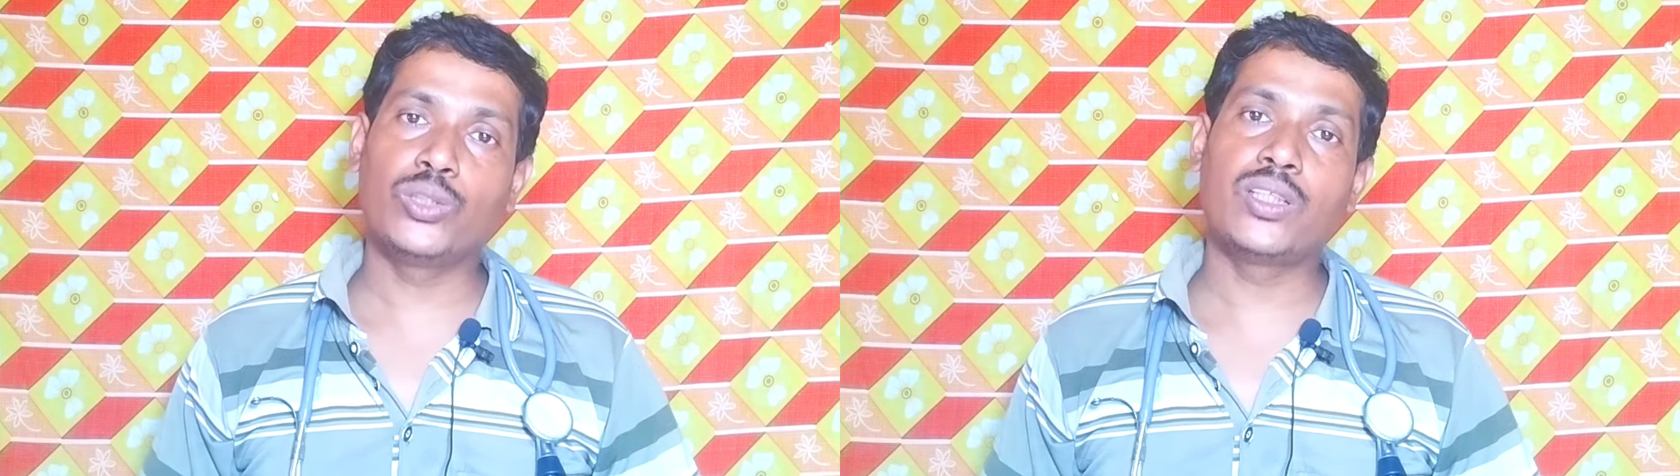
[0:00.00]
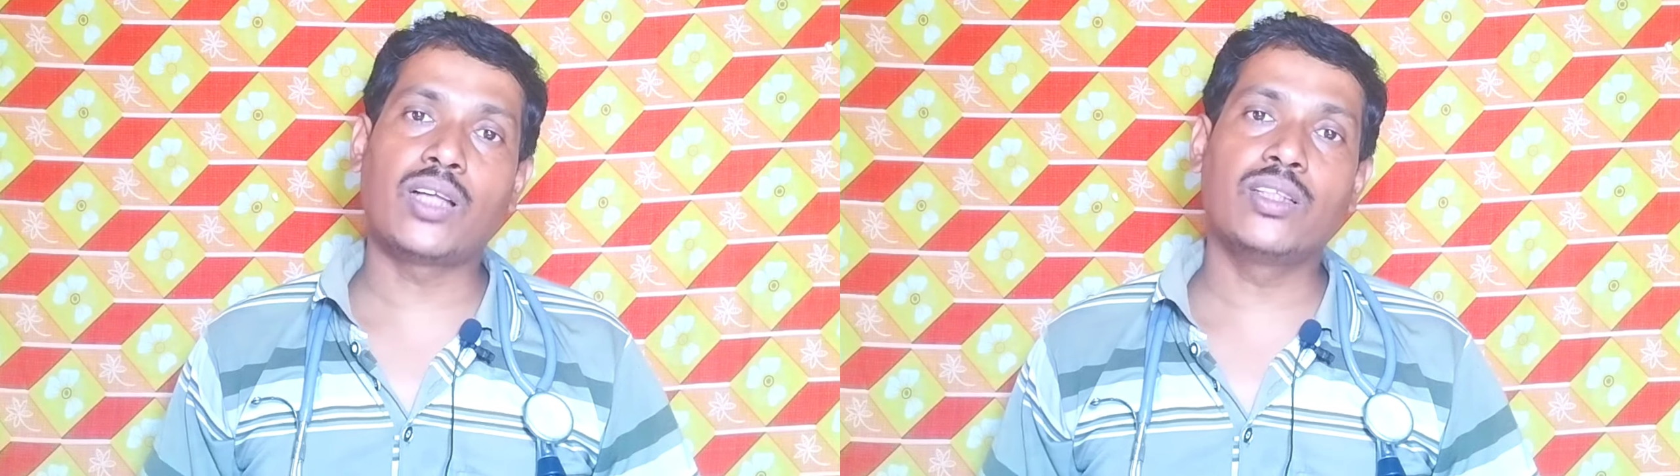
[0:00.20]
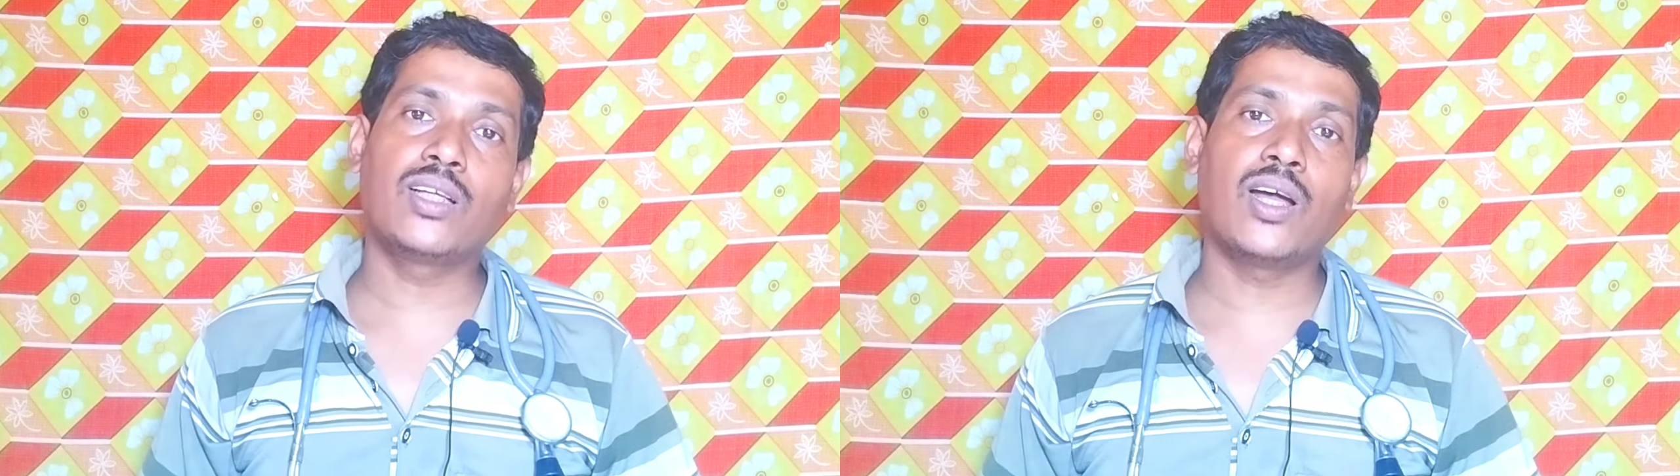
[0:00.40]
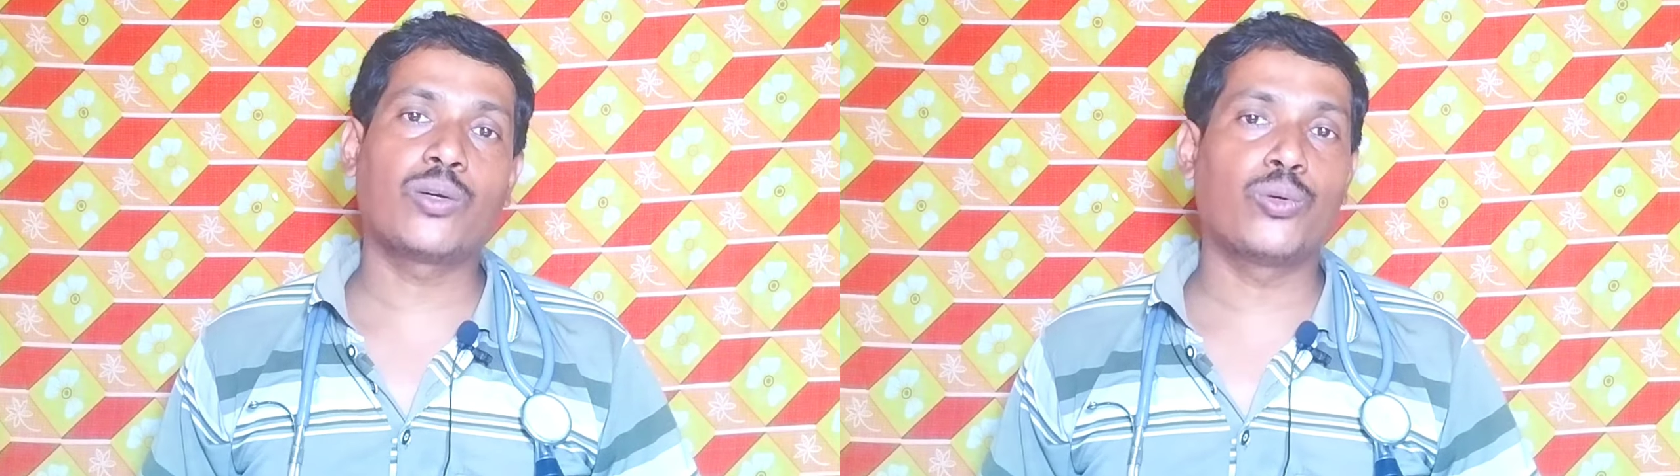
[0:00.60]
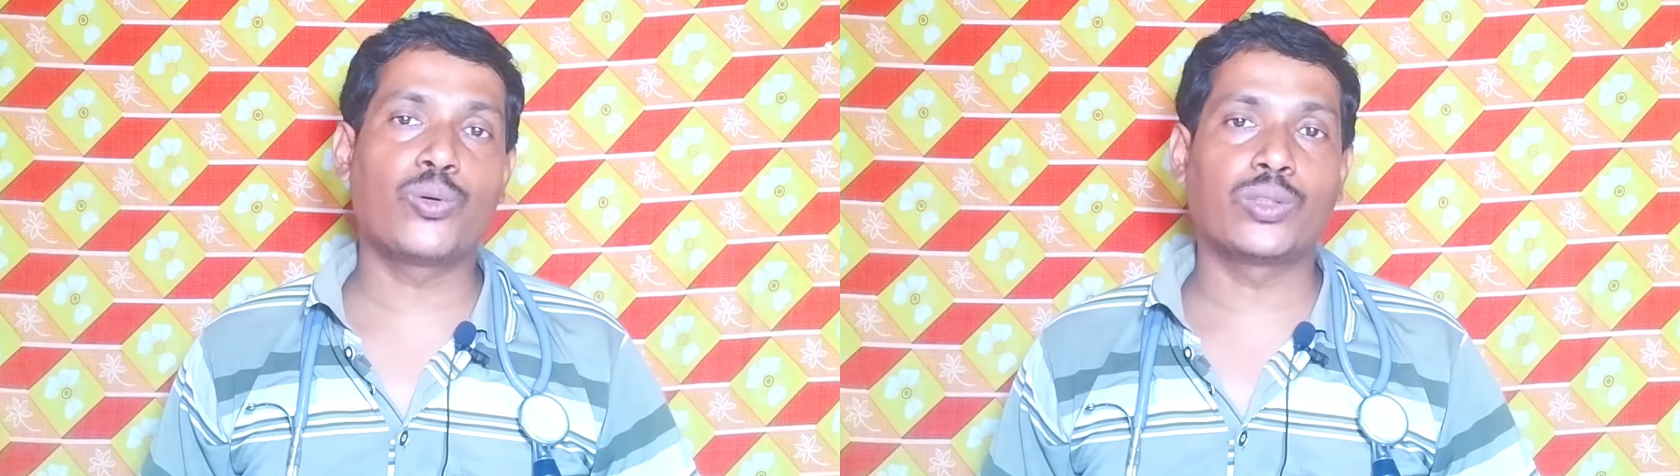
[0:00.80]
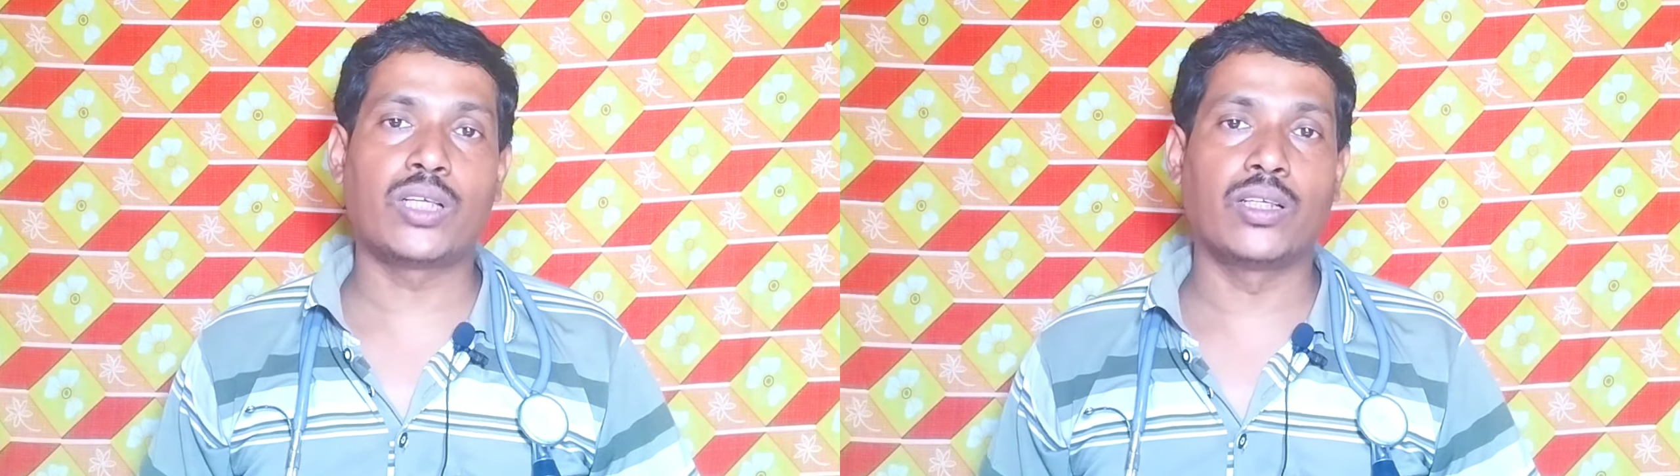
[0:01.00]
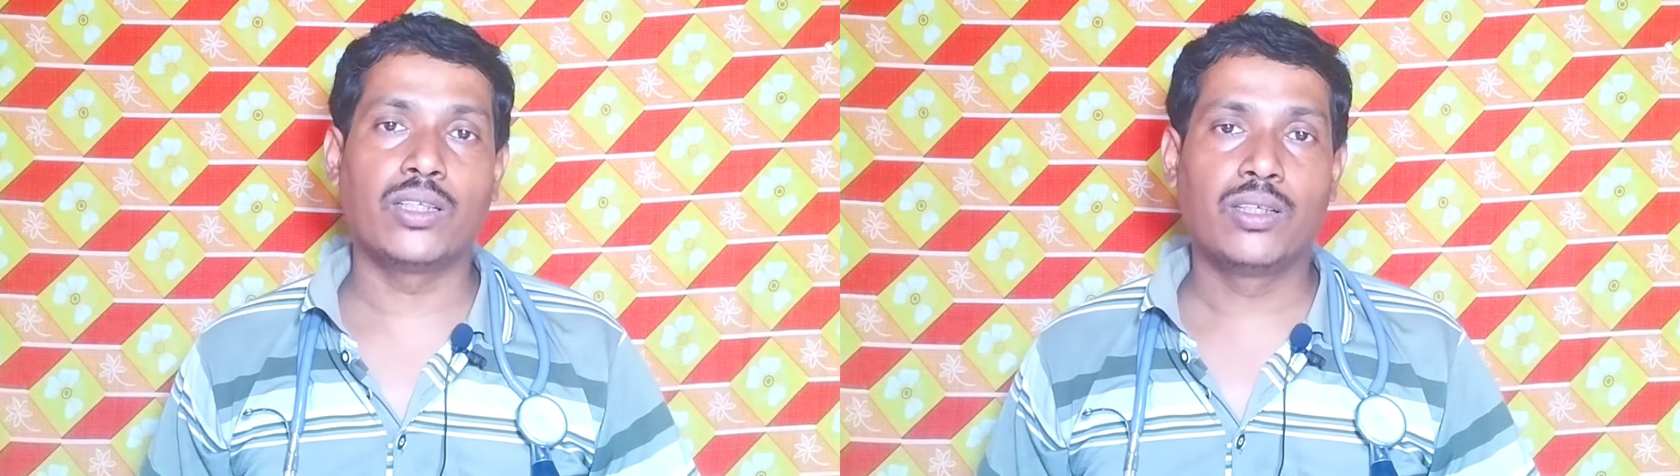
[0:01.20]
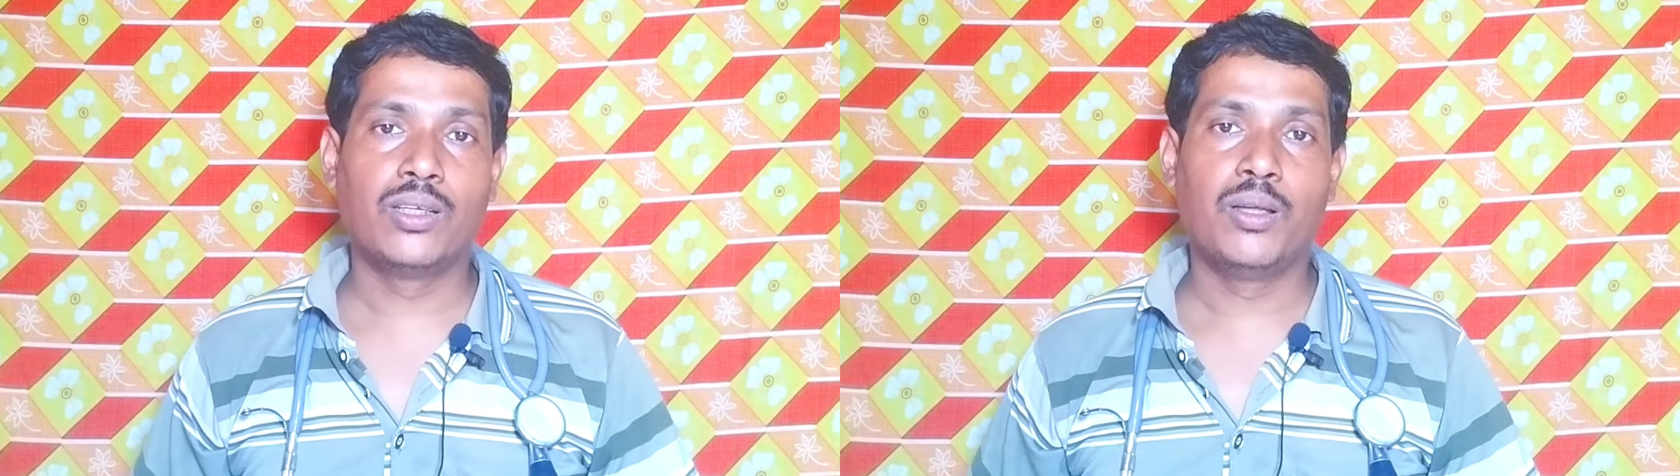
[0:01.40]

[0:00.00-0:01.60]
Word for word: যদি ডান দিকে আর কোনো কথা নেই